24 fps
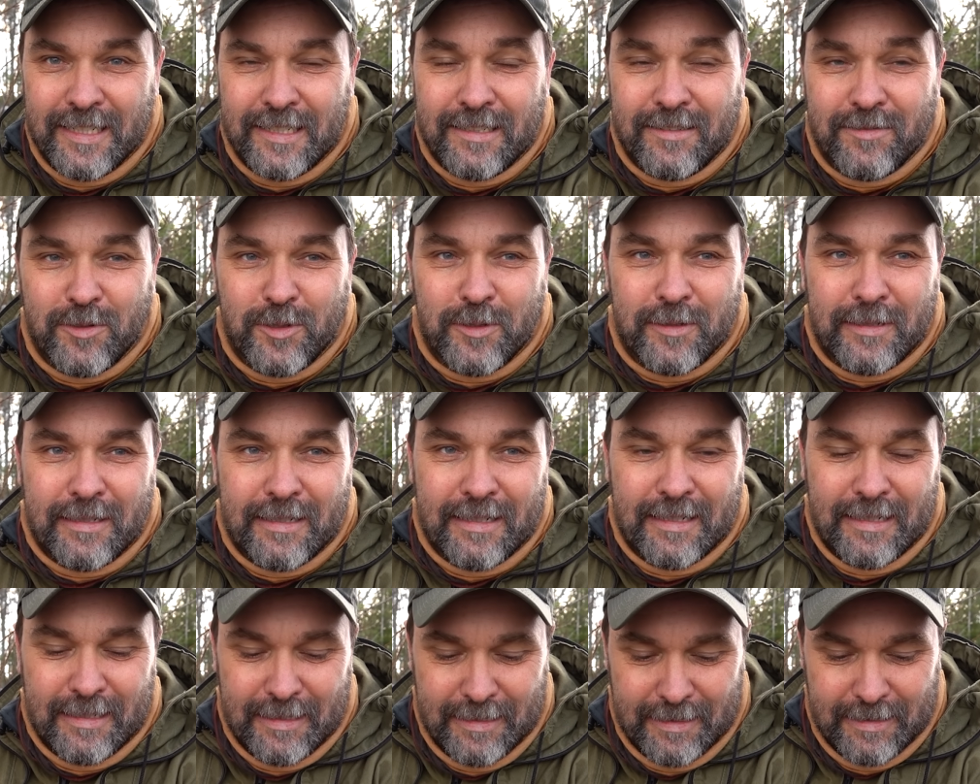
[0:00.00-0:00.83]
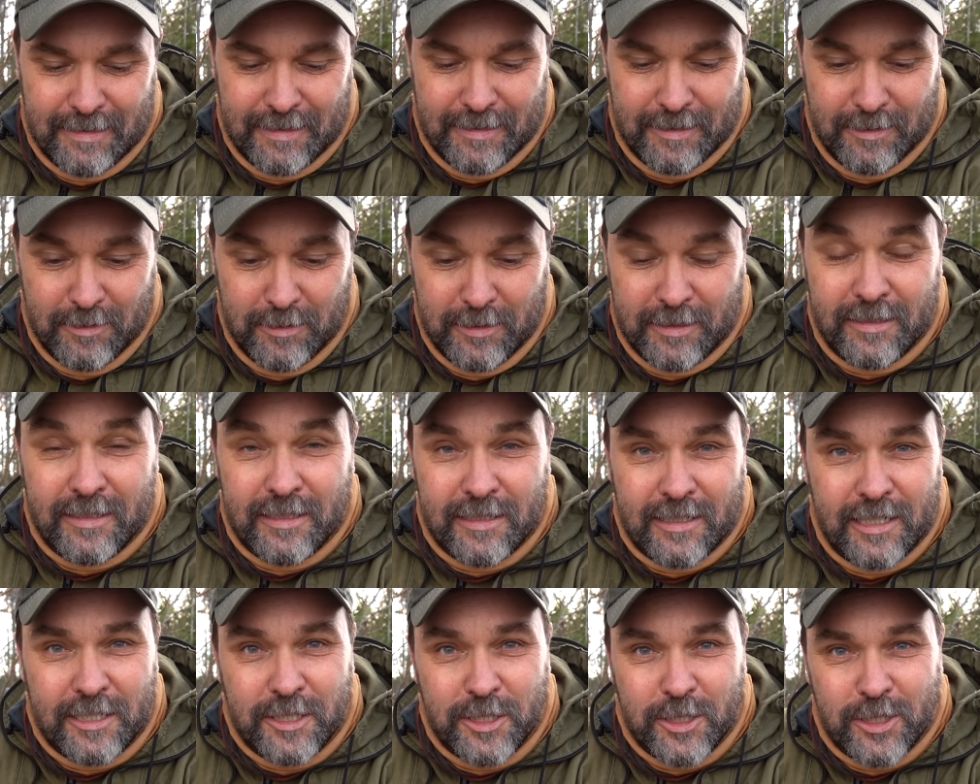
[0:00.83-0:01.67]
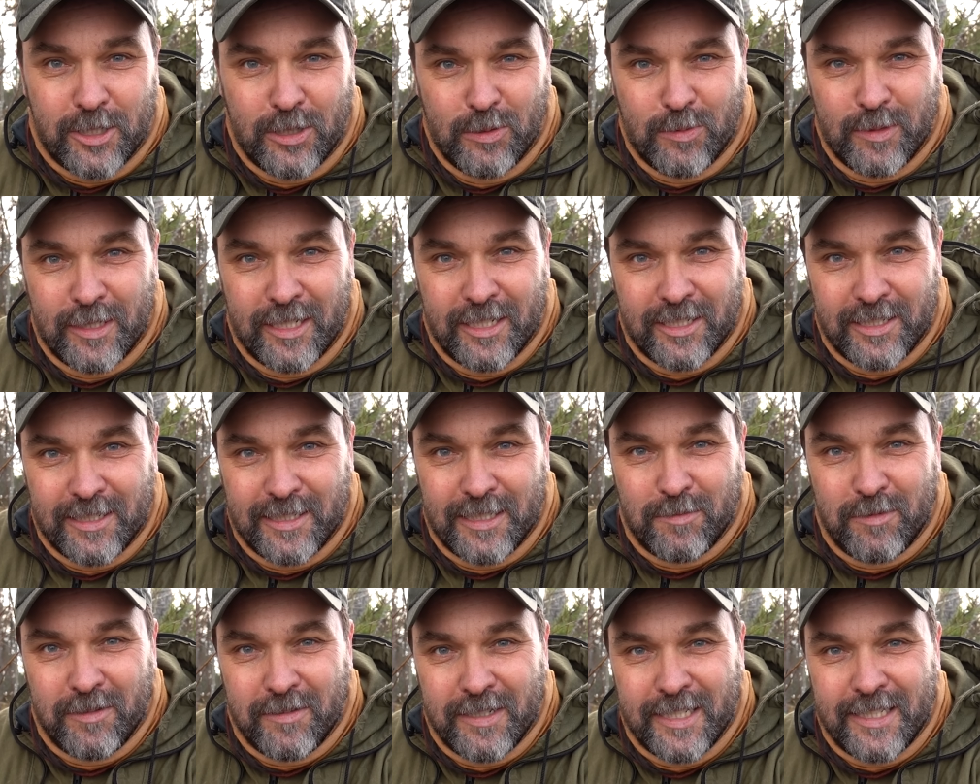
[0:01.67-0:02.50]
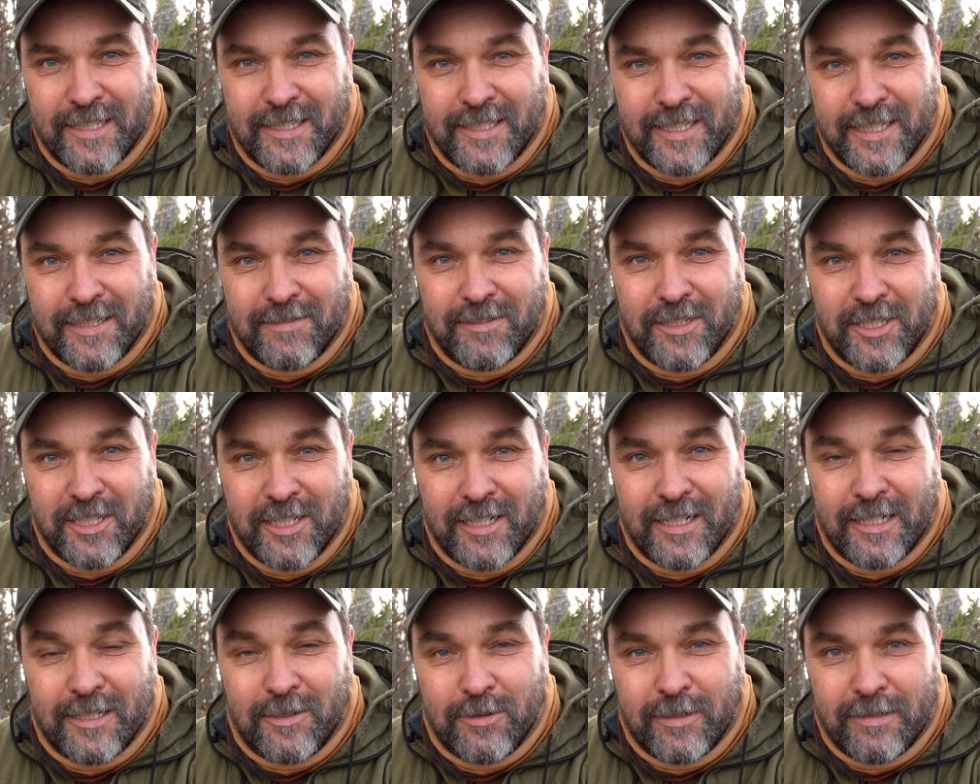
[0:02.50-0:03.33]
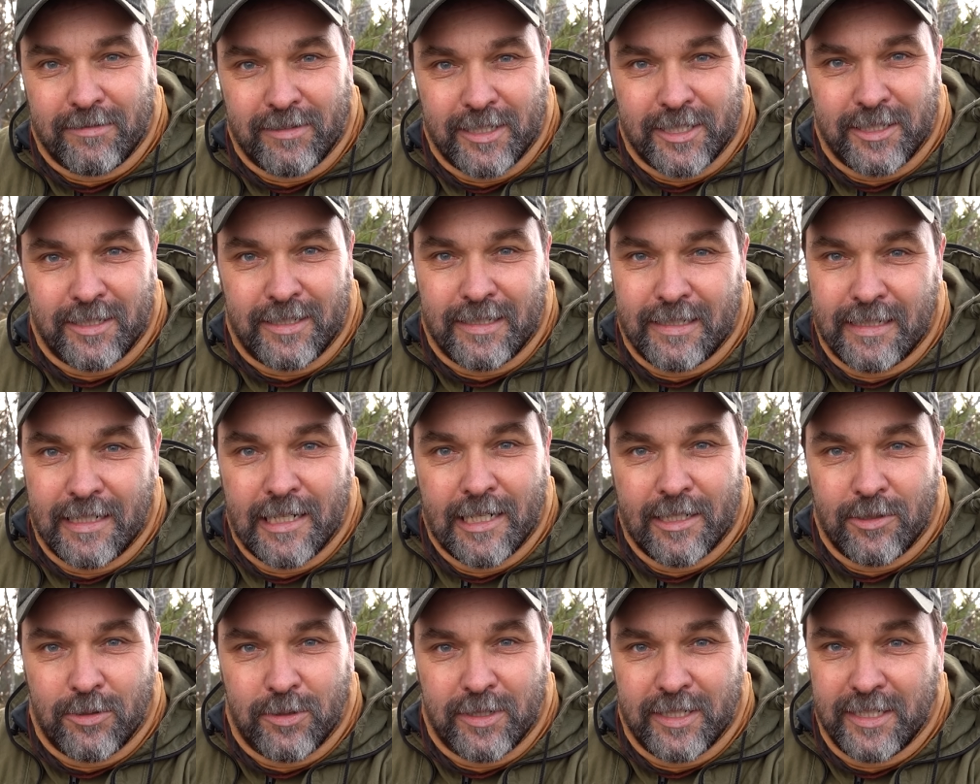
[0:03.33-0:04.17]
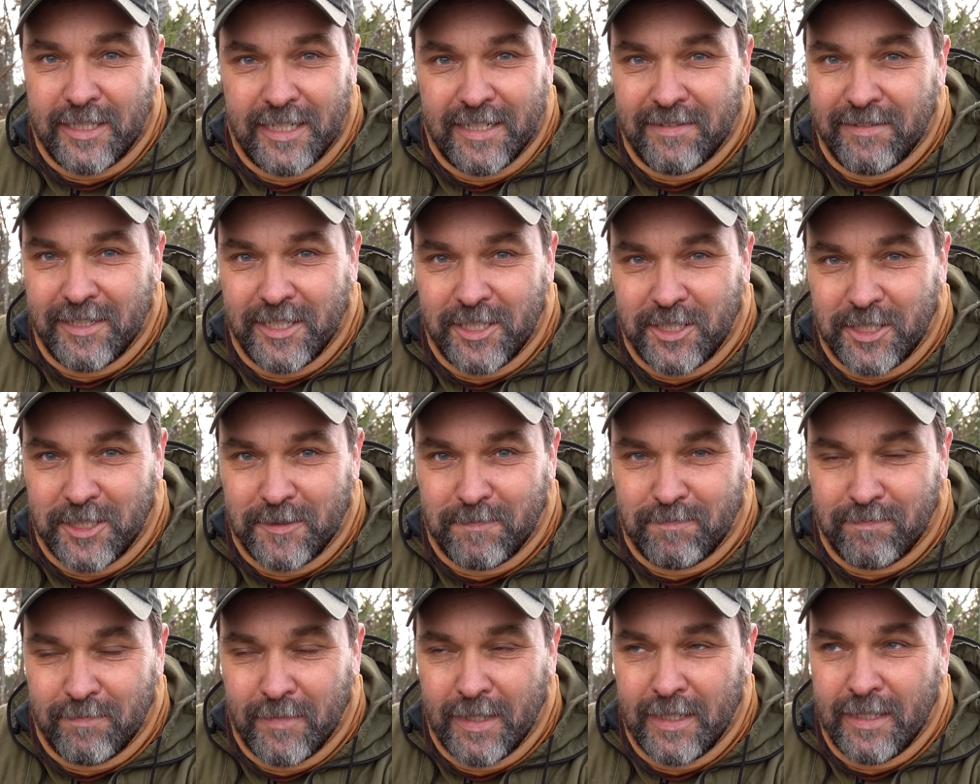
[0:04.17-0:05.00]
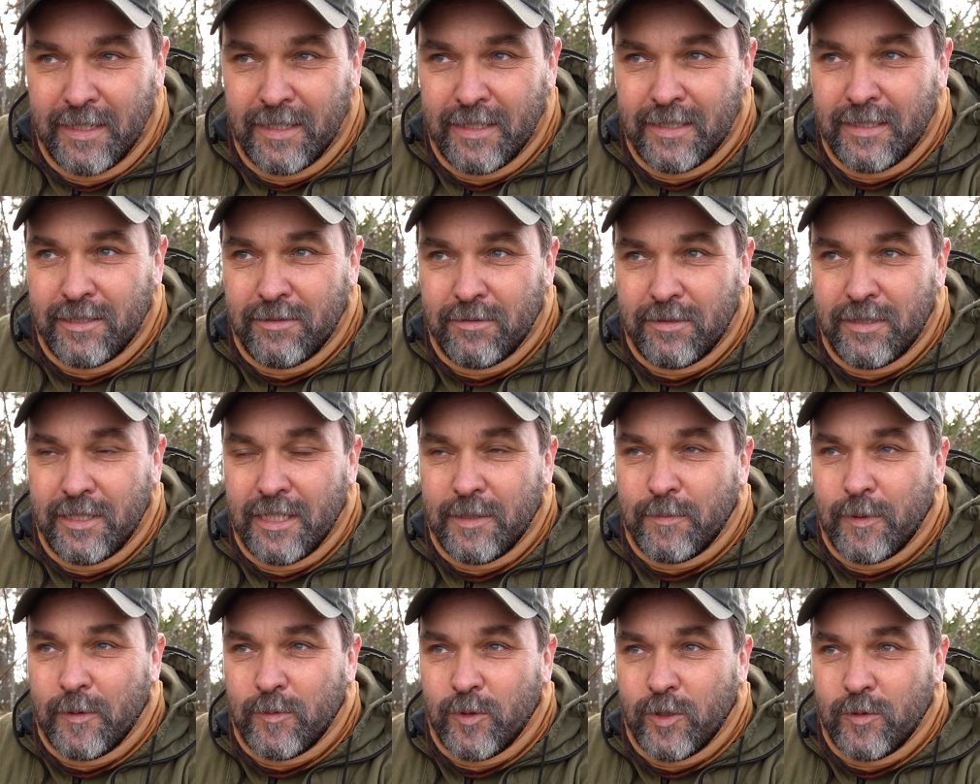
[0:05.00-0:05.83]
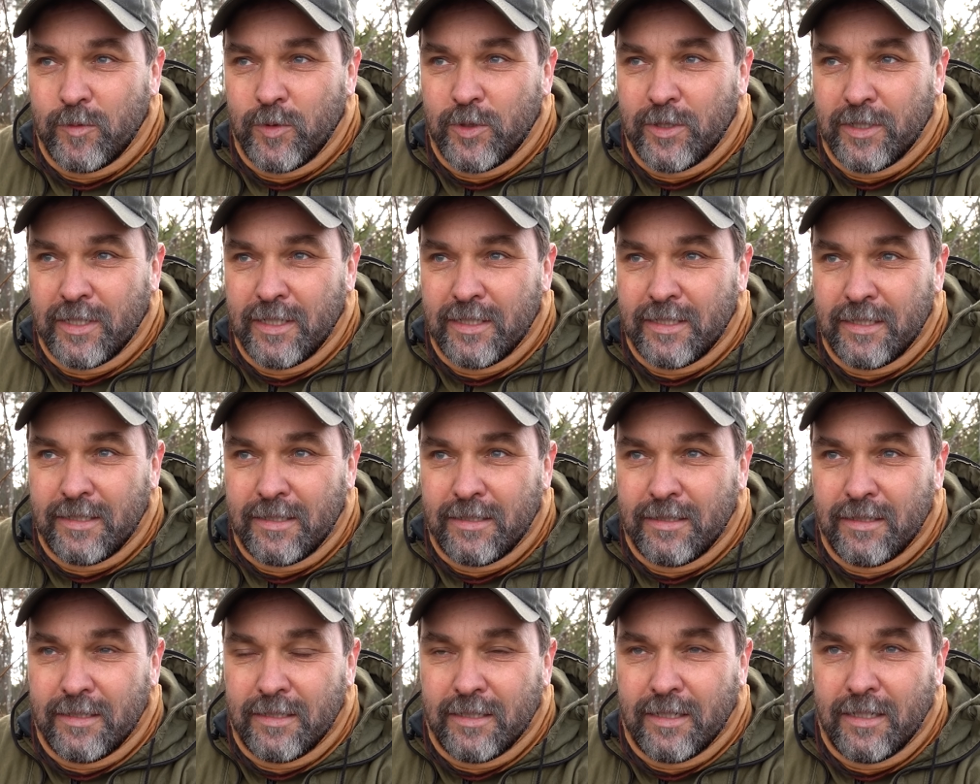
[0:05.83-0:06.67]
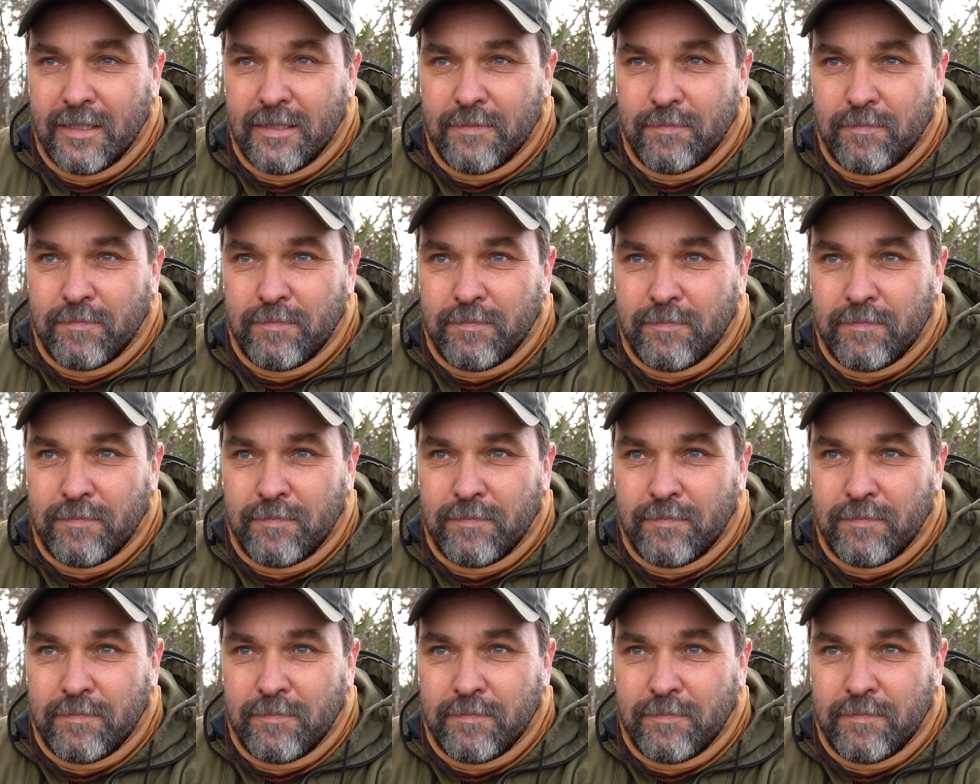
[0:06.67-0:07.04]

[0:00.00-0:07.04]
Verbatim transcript: Вот. А, но это не значит, что мы должны забывать о тех вещах, которые важны и которые не вещи. Сегодня я попробую сказать, раска...